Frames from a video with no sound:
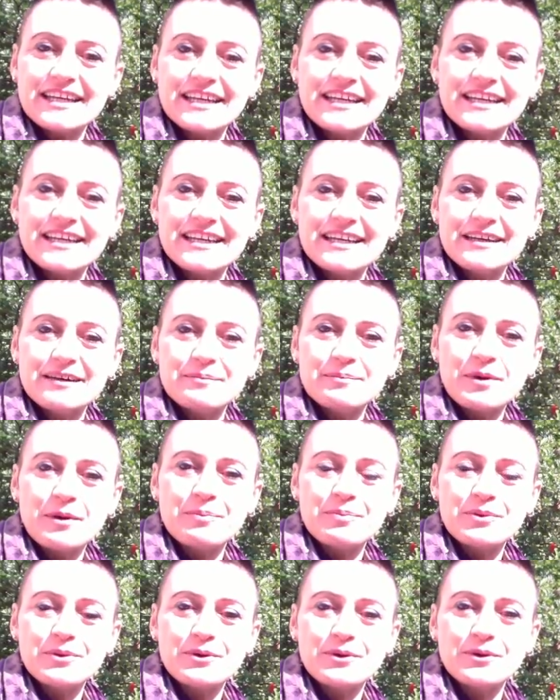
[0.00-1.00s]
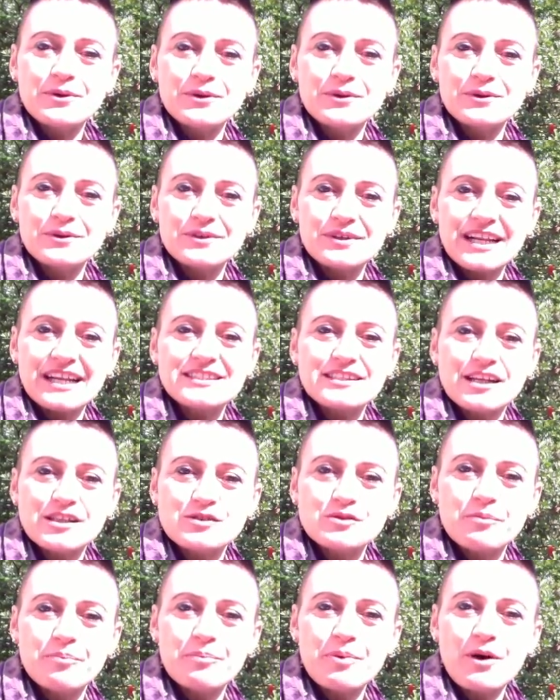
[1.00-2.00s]
eh, proprio grazie al
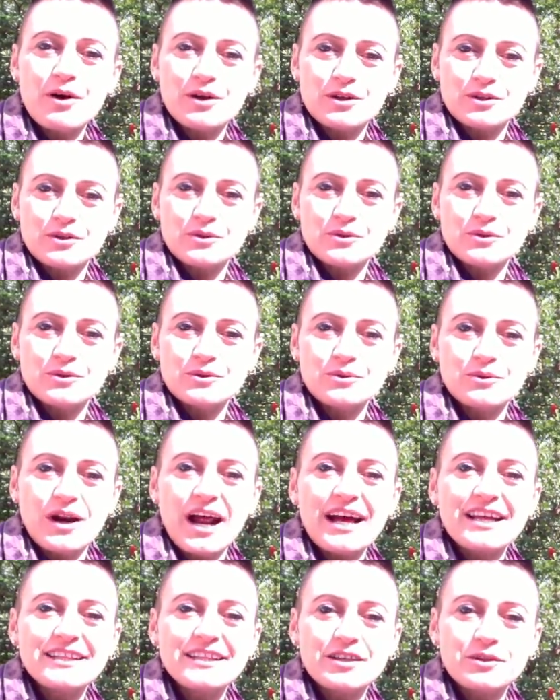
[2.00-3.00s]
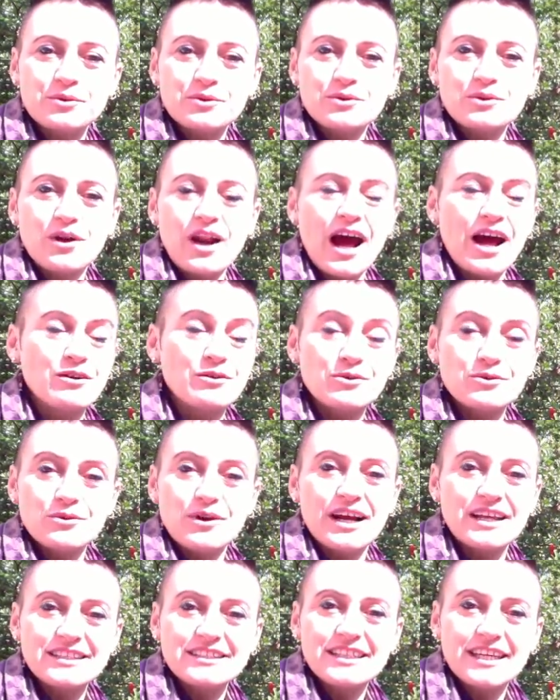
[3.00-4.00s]
supporto durante tutto l'anno,
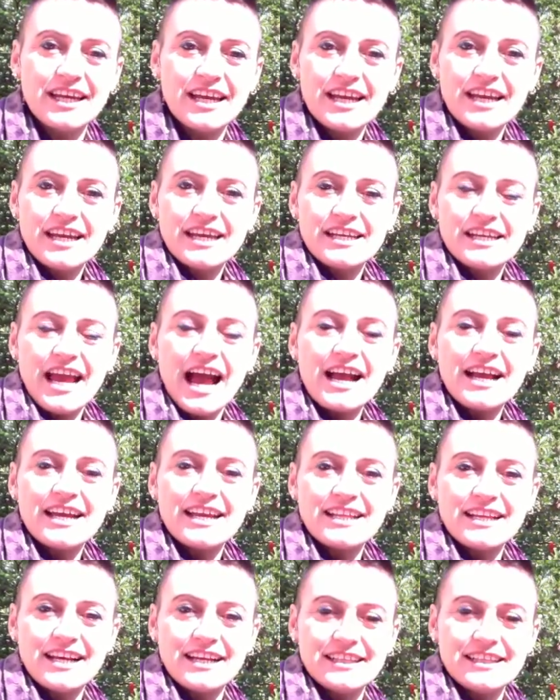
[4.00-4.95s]
durante e anche gli,